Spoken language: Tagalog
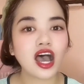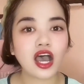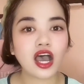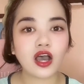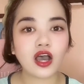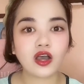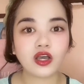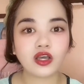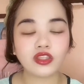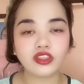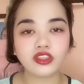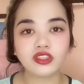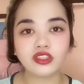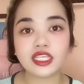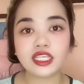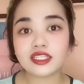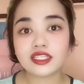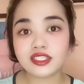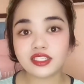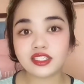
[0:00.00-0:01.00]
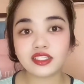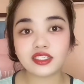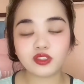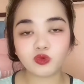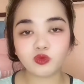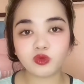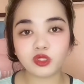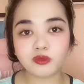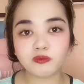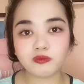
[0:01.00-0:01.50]
Uh, this
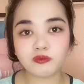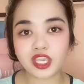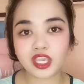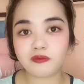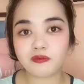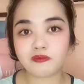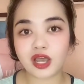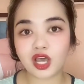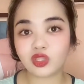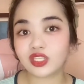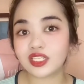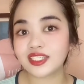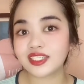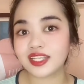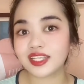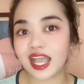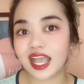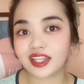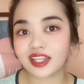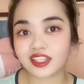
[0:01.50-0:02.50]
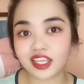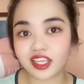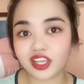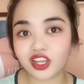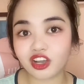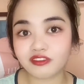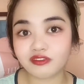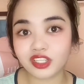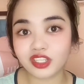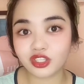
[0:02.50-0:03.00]
will be about the scanning
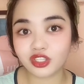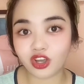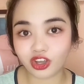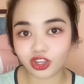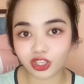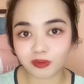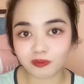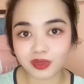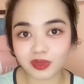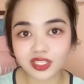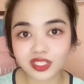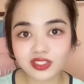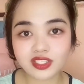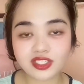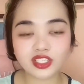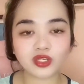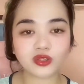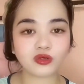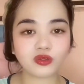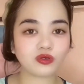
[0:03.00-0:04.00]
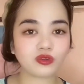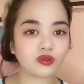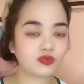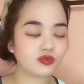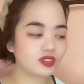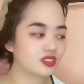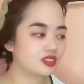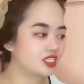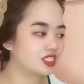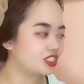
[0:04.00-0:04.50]
of the documents. So,
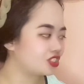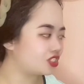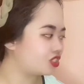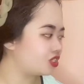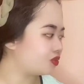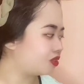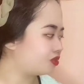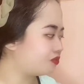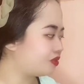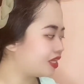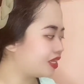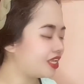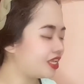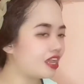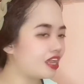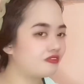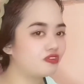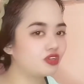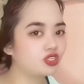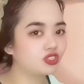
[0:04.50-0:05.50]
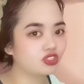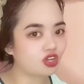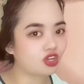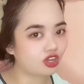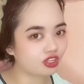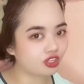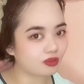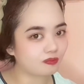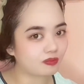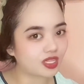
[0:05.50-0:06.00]
since you already have your
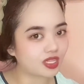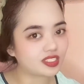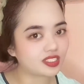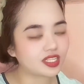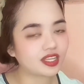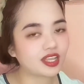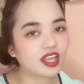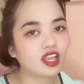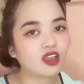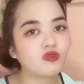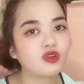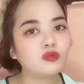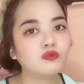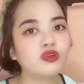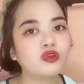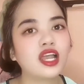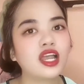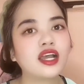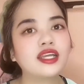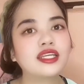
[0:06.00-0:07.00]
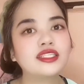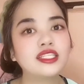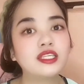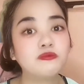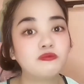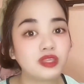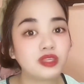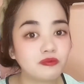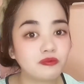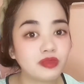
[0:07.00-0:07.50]
documents, ang gagawin mo lang is
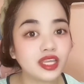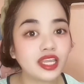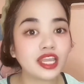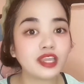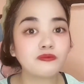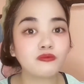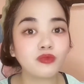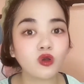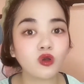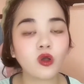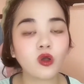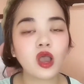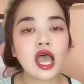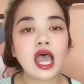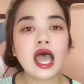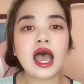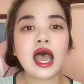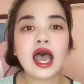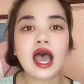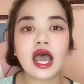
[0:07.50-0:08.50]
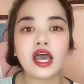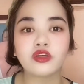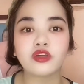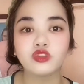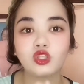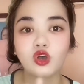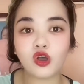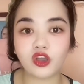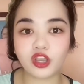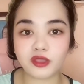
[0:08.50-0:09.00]
ibibigay mo ang
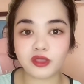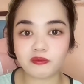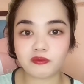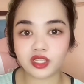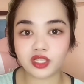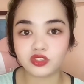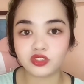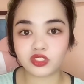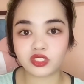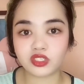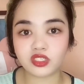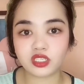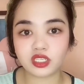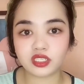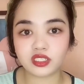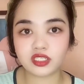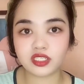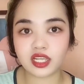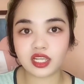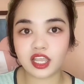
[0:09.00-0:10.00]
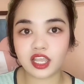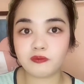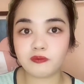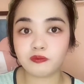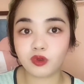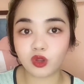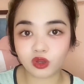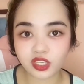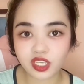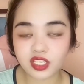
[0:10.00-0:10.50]
documents sa
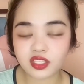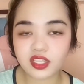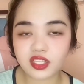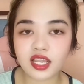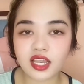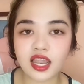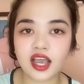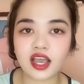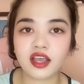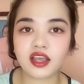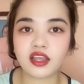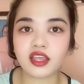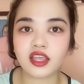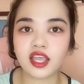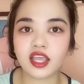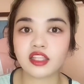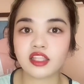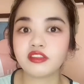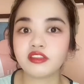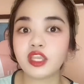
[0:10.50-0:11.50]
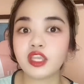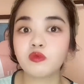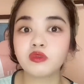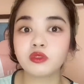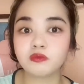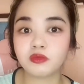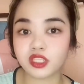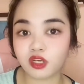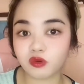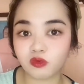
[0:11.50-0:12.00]
employee nila and they will
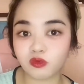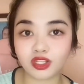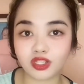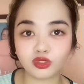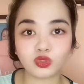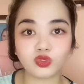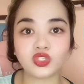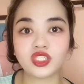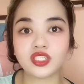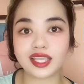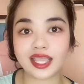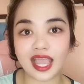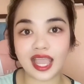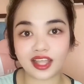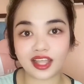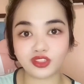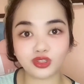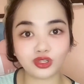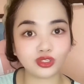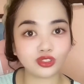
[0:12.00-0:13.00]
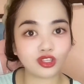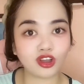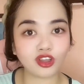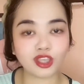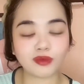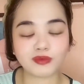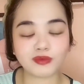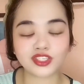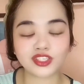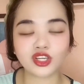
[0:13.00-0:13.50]
be the one to scan your
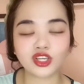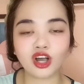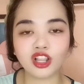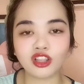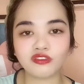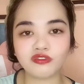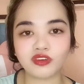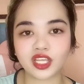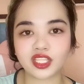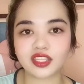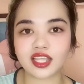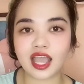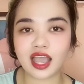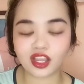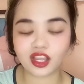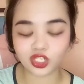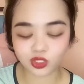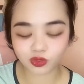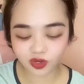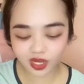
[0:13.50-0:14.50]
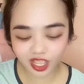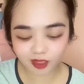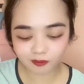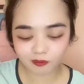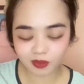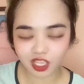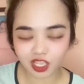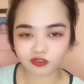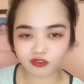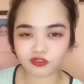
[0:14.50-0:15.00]
documents, all of it. Actually, I
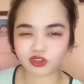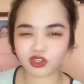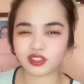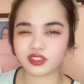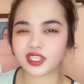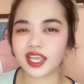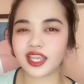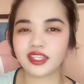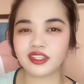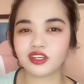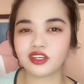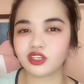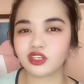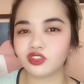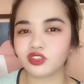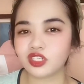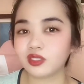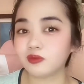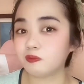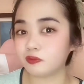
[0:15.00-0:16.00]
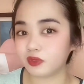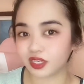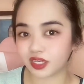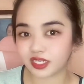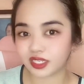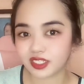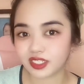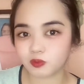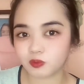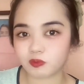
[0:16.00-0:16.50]
paid for 900
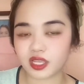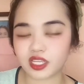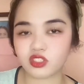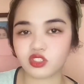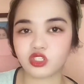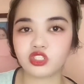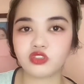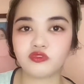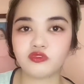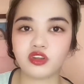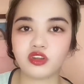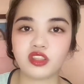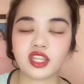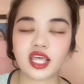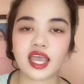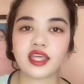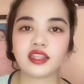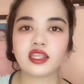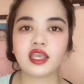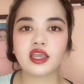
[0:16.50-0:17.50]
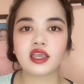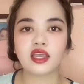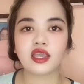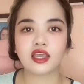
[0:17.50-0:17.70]
plus pesos for that.